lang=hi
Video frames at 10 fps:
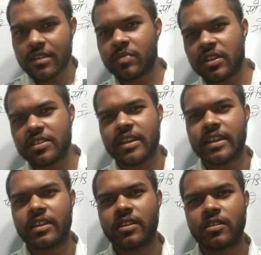टेम्परेचर
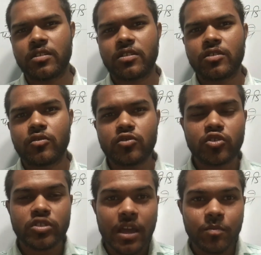है
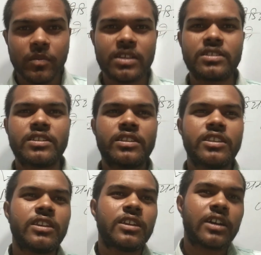उस तापमान से
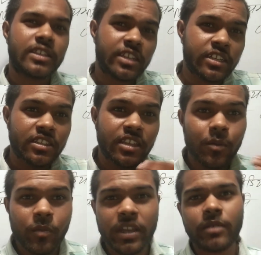यदि अधिक
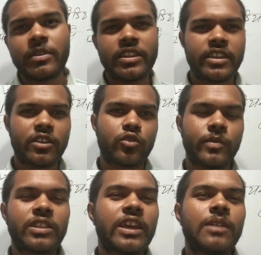तापमान हमें देखने को
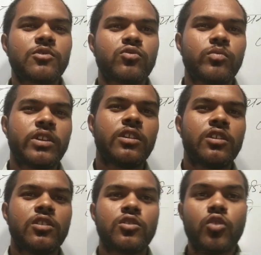मिलता है पशु में
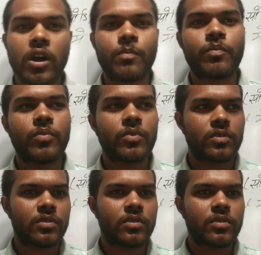तो आप